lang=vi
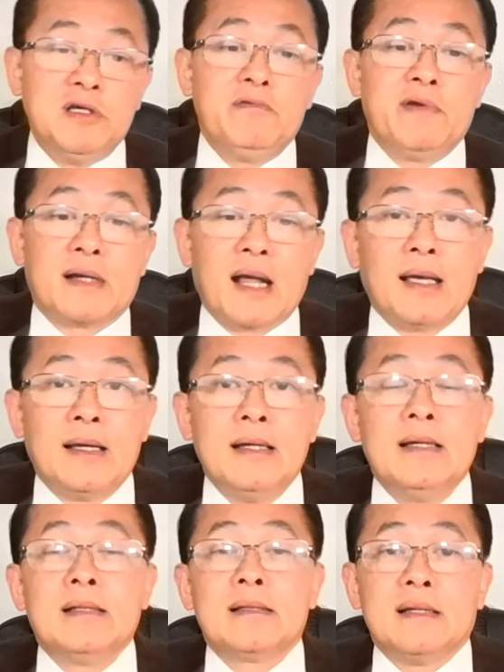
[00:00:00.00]
đối những việc này
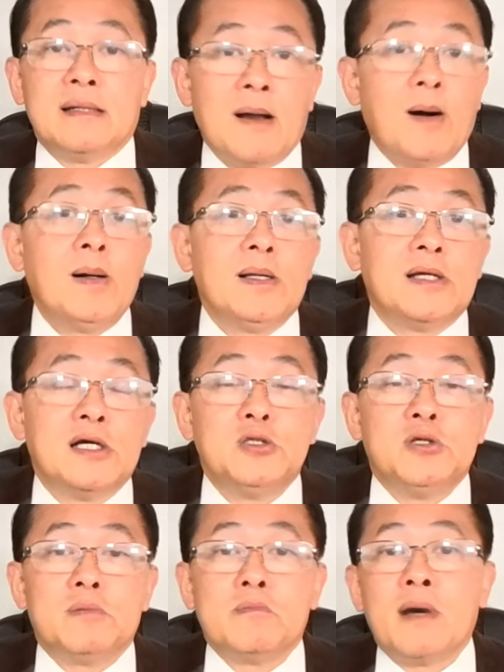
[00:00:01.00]
thì đó là những
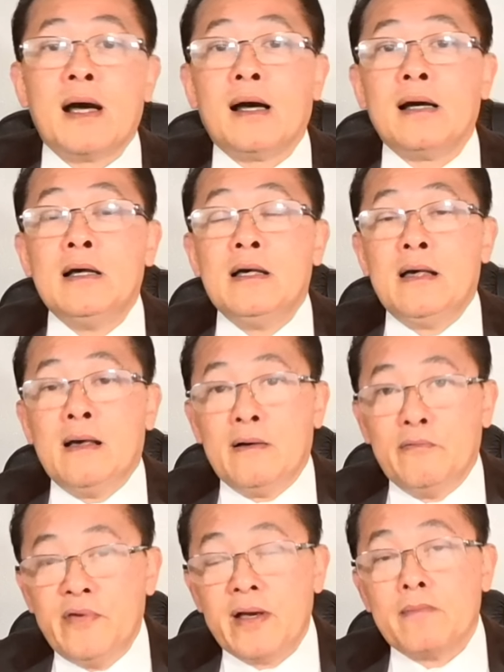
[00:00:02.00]
cái chuyện mà
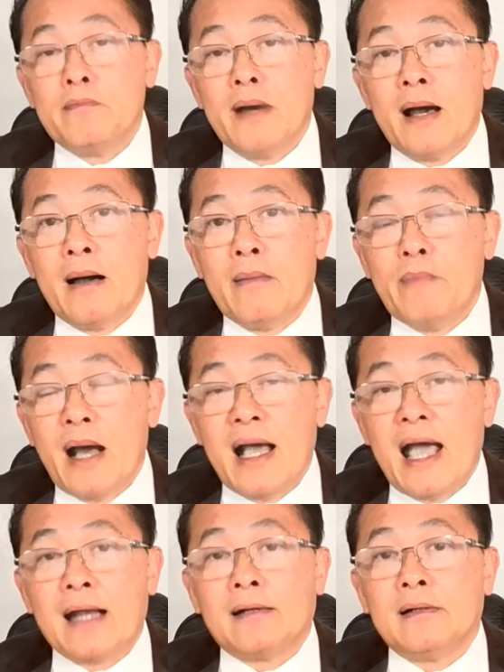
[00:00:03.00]
việc mà Bắc
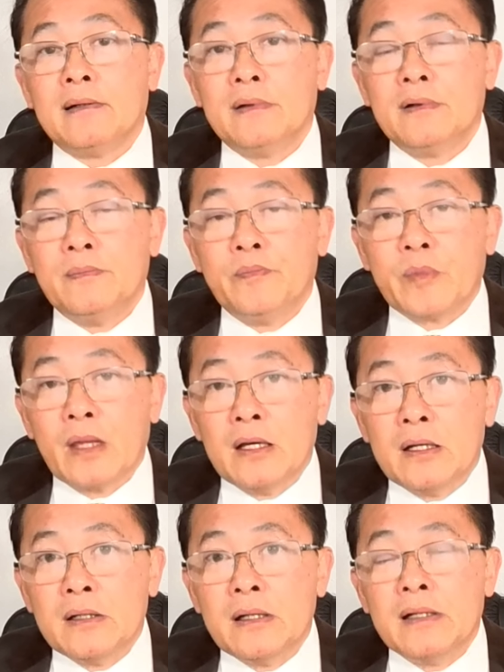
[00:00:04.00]
Hàn
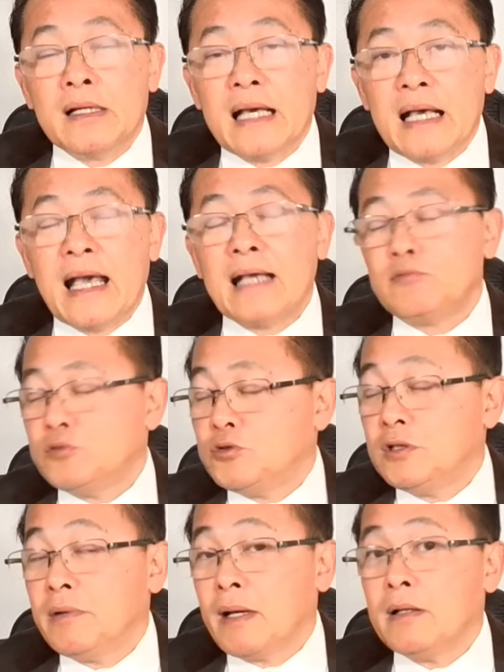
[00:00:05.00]
ừ,
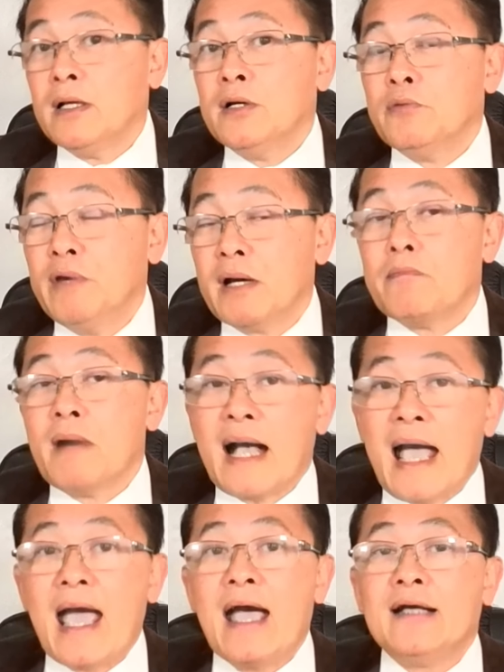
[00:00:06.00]
như vậy việc mà
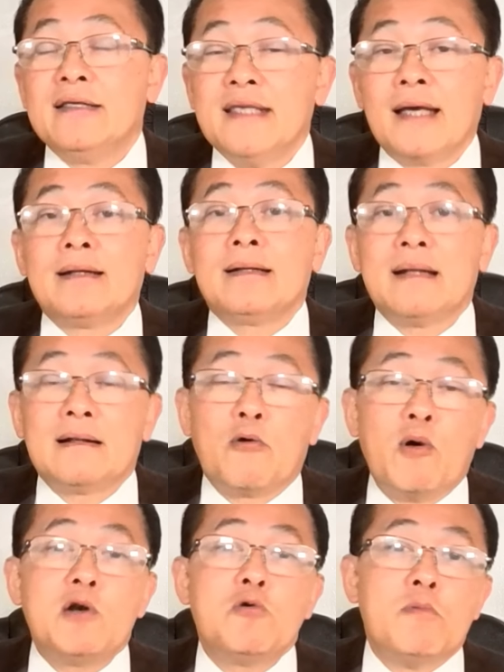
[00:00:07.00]
Nga nhận
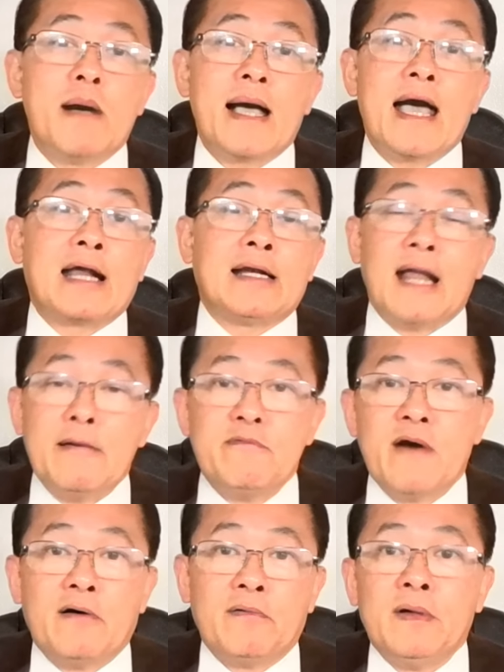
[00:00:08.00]
quân của Bắc Hàn
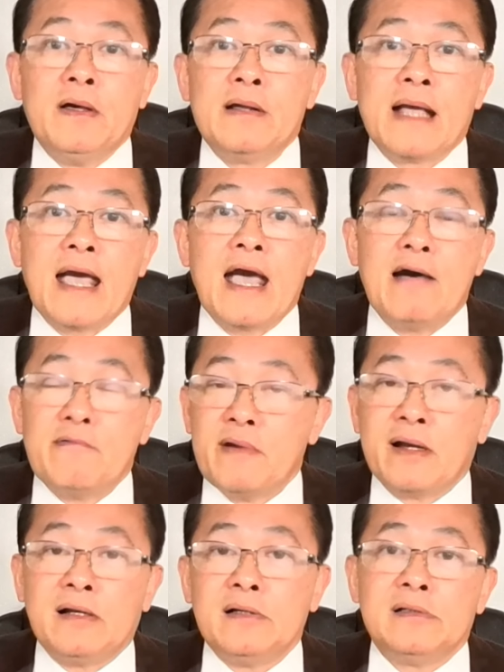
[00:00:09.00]
đem vào
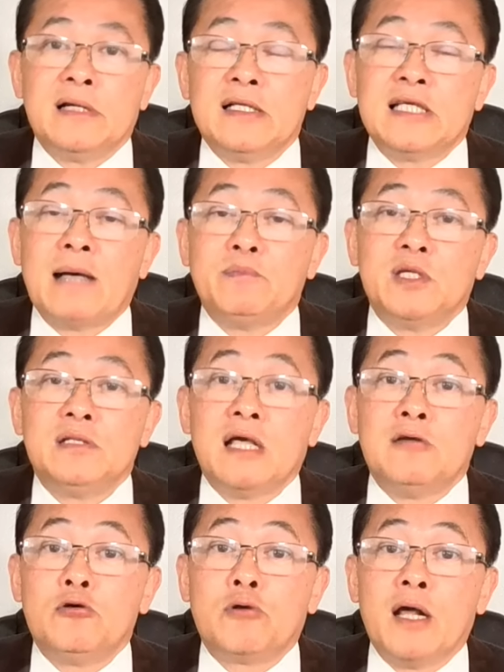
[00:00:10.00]
Nga và để tham chiến
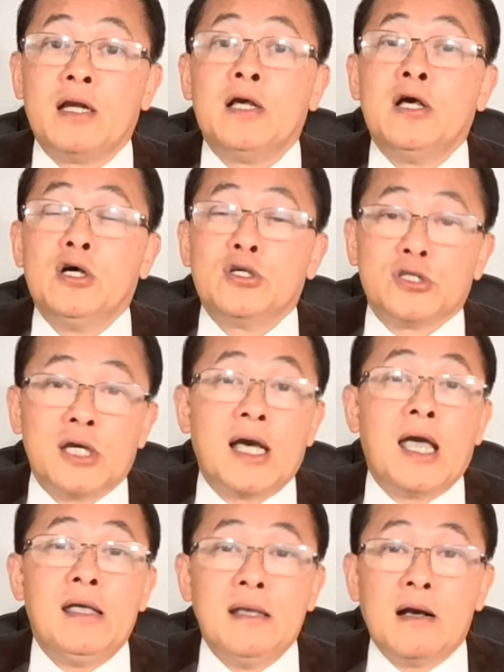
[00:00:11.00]
tại Ukraine sẽ
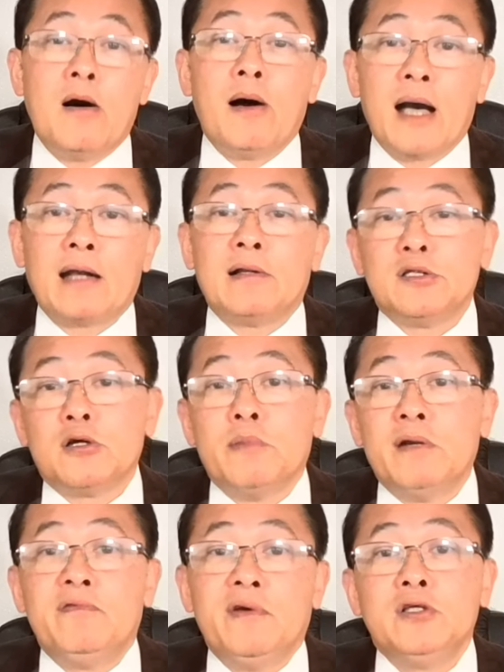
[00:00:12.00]
gây những khó khăn cho
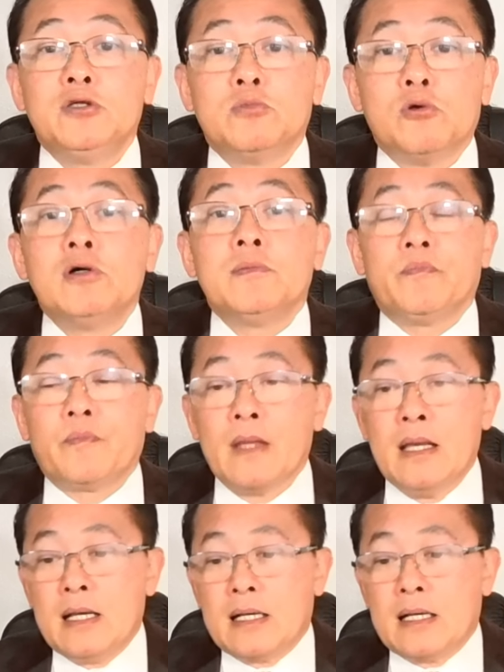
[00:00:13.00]
bên phía Trung Quốc.